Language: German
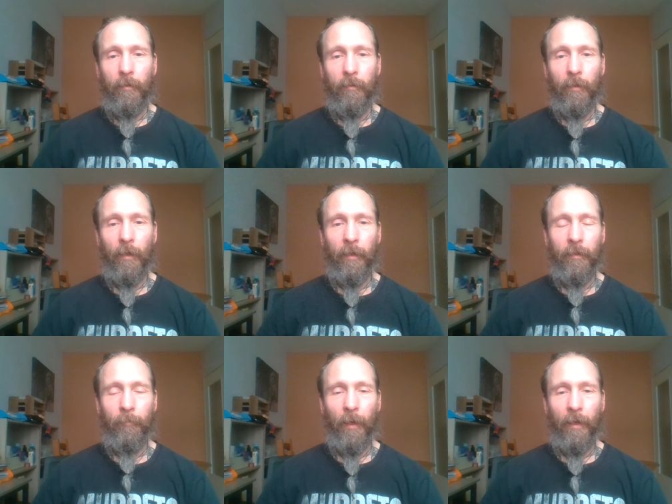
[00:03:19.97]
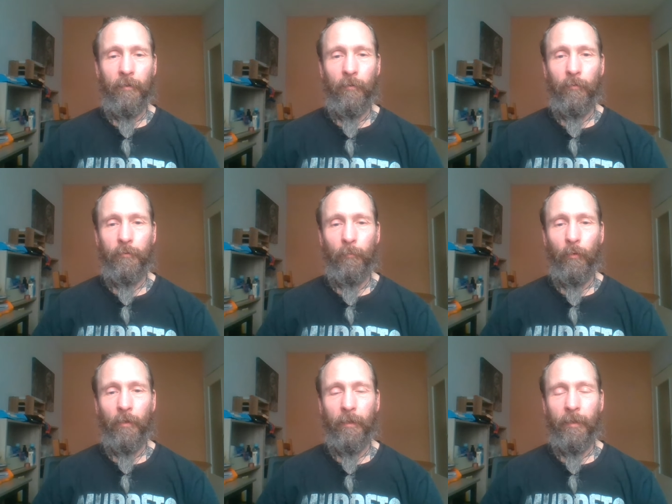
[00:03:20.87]
die keine
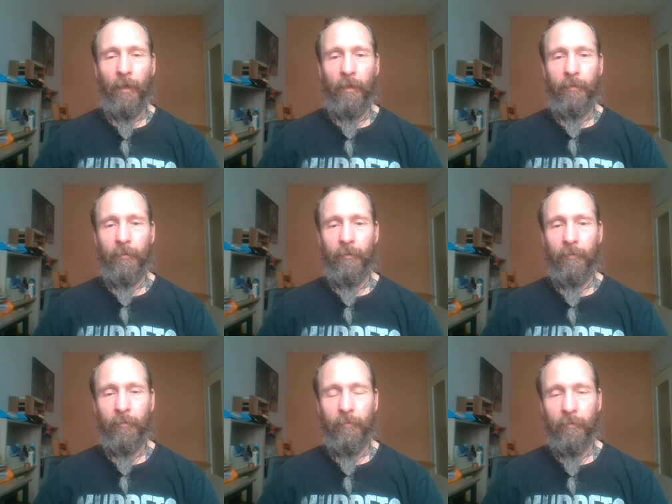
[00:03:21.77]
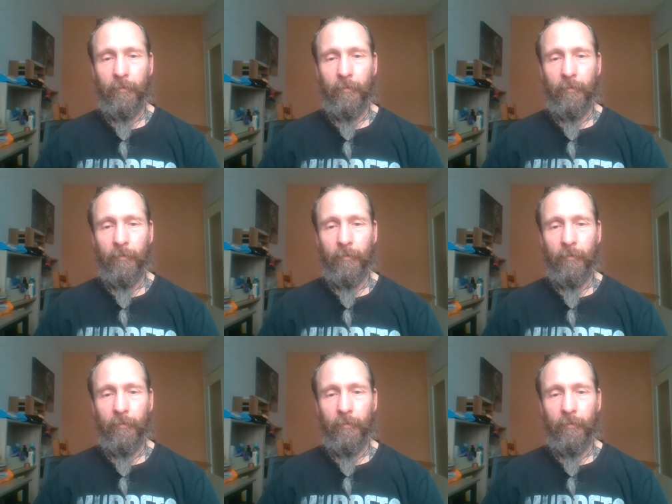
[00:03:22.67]
Behandlungsmöglichkeiten